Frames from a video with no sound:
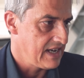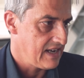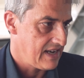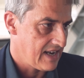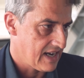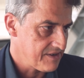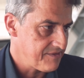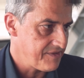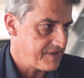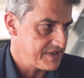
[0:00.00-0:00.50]

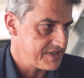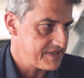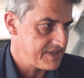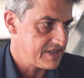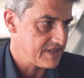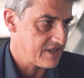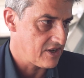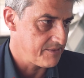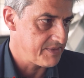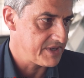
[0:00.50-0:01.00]

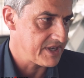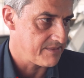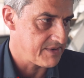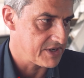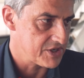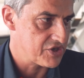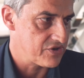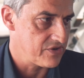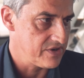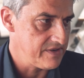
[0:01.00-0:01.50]
Langfristig glaube ich aber
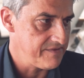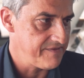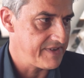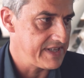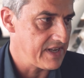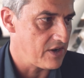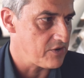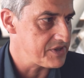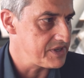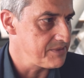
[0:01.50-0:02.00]
schon,
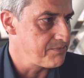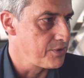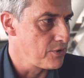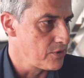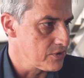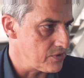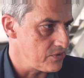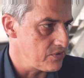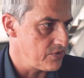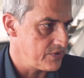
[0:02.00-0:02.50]
wenn auch die
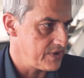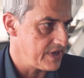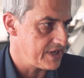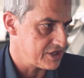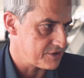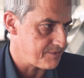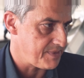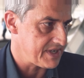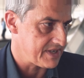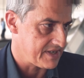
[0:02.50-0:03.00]
Bruttolöhne
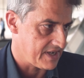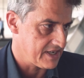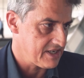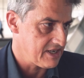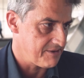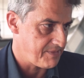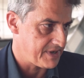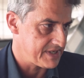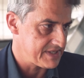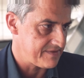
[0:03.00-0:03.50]
entsprechend
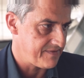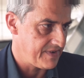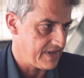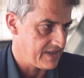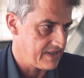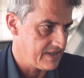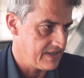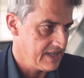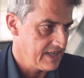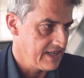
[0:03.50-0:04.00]
angepasst
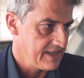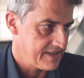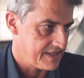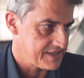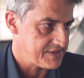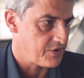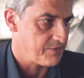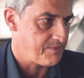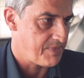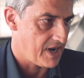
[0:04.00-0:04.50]
werden,
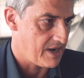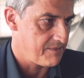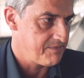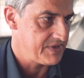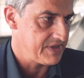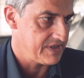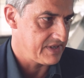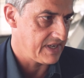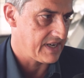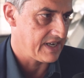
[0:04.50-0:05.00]
dass auch
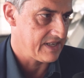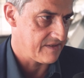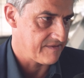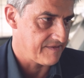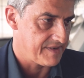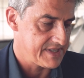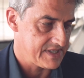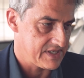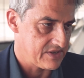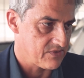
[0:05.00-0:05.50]
Beamte in die
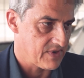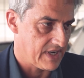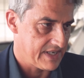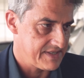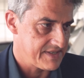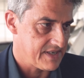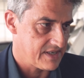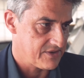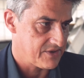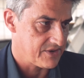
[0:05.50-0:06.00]
Rentenversicherung
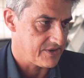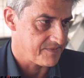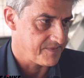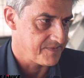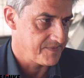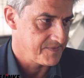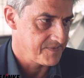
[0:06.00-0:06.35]
einzahlen können.